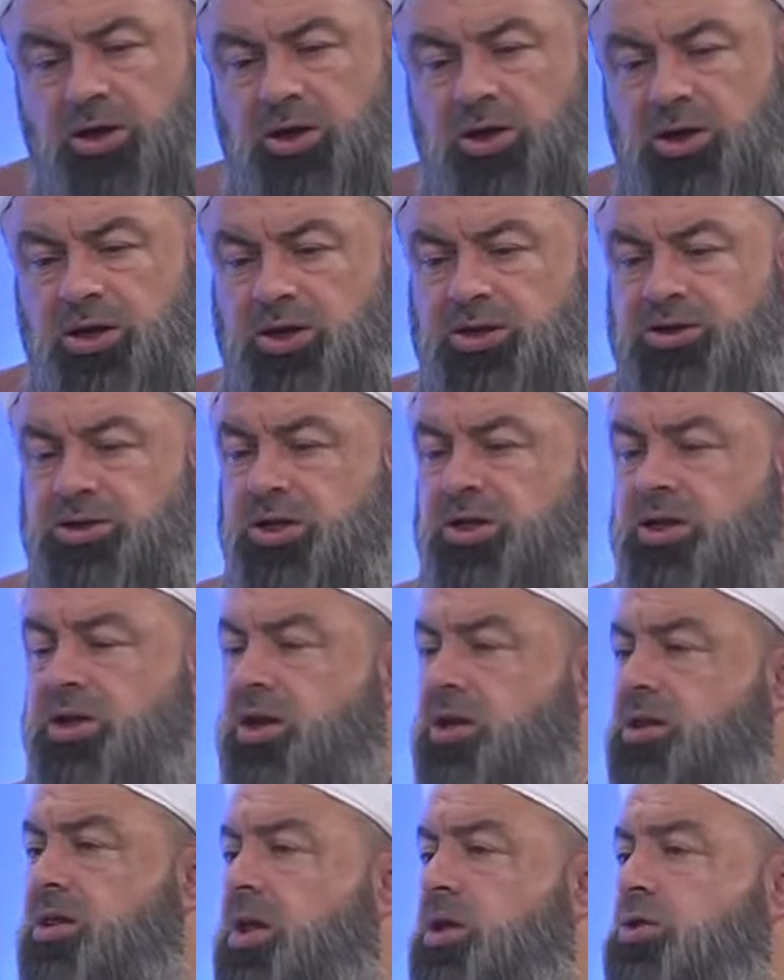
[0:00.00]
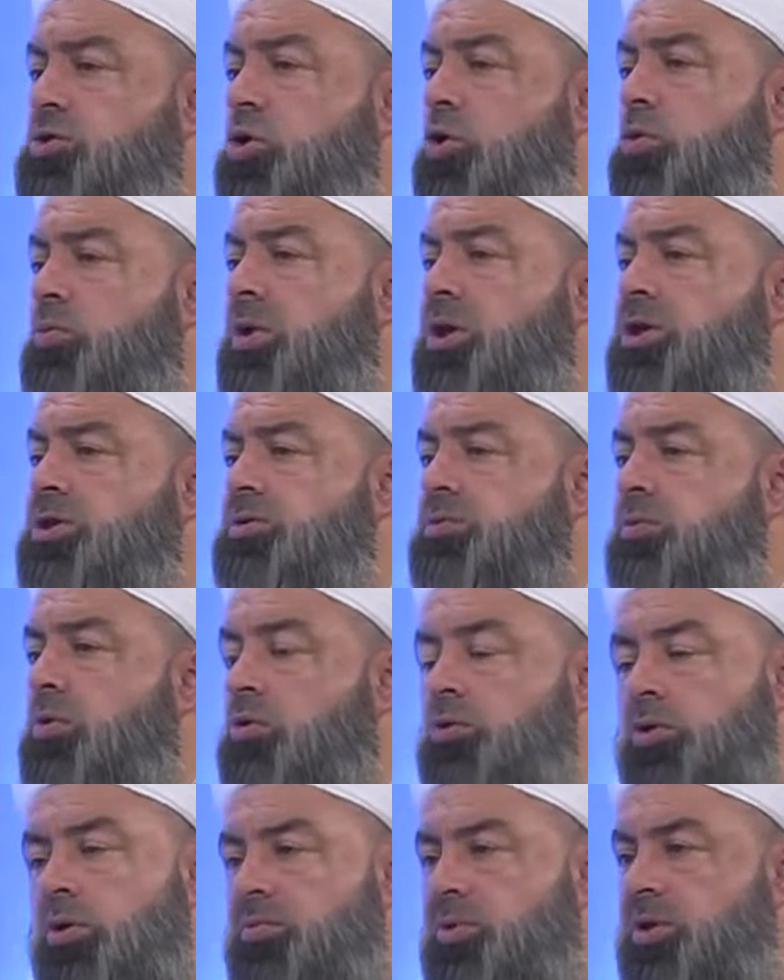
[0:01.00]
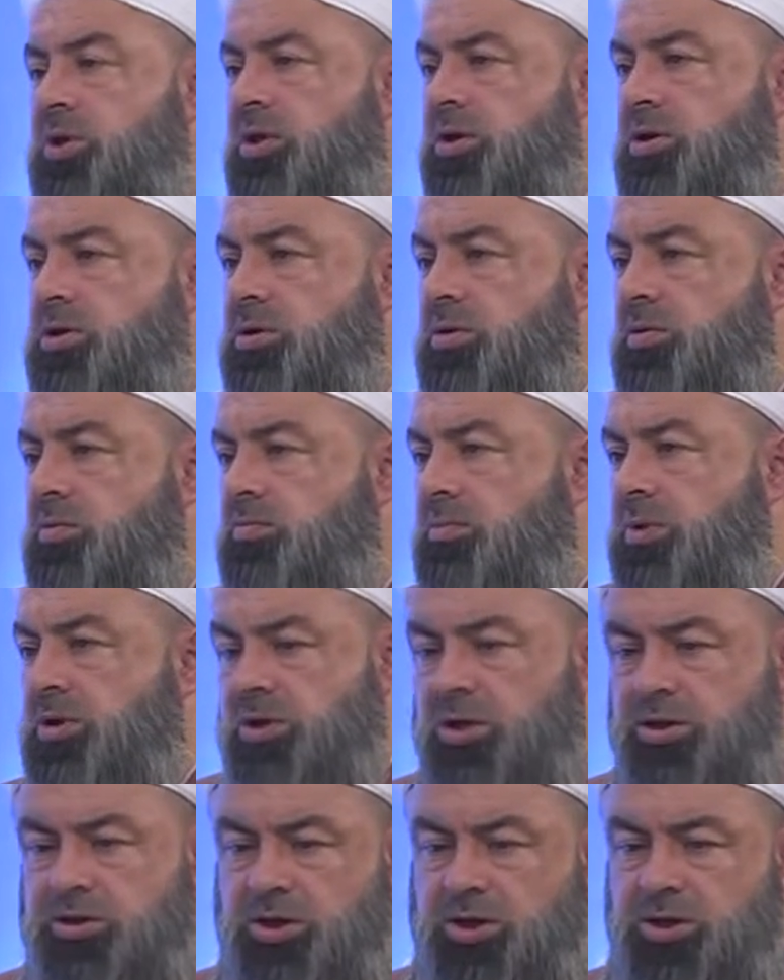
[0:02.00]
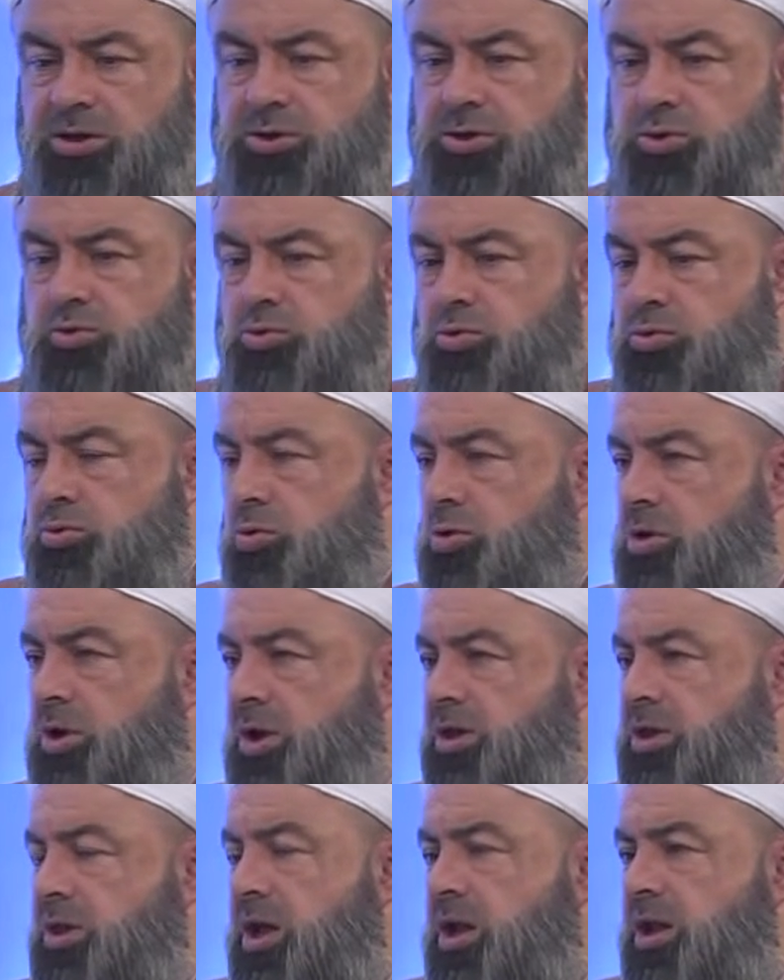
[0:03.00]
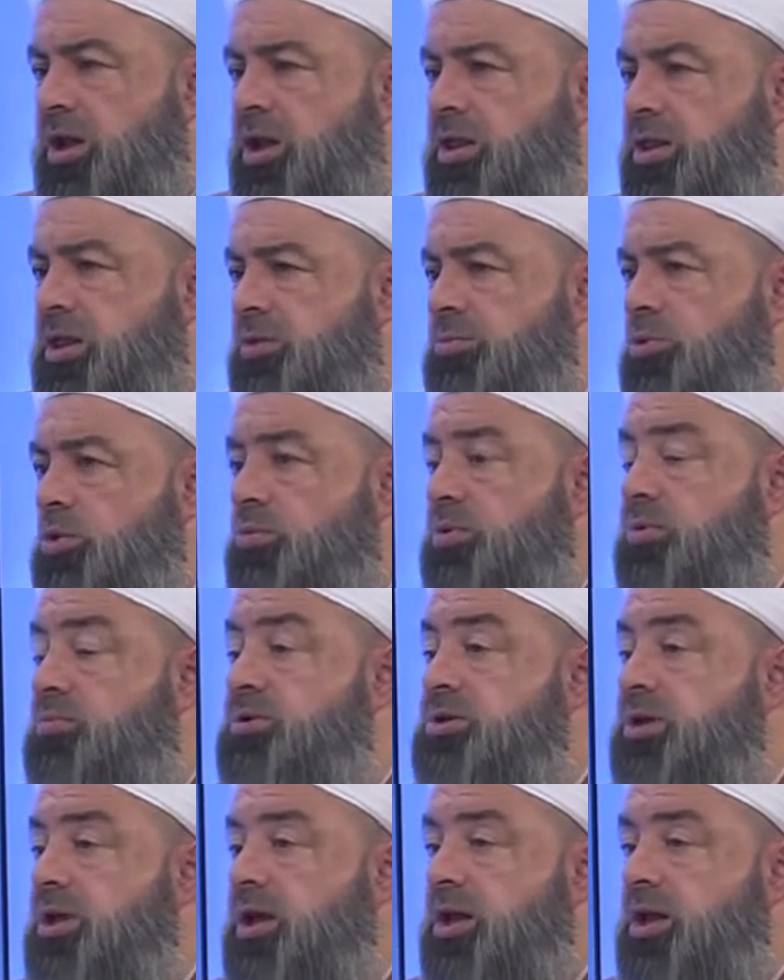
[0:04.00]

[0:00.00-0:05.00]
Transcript: İnsanlar hatası olmaz mı? Olabilir. Ben hatası olarak değerlendirmiyorum kimseye.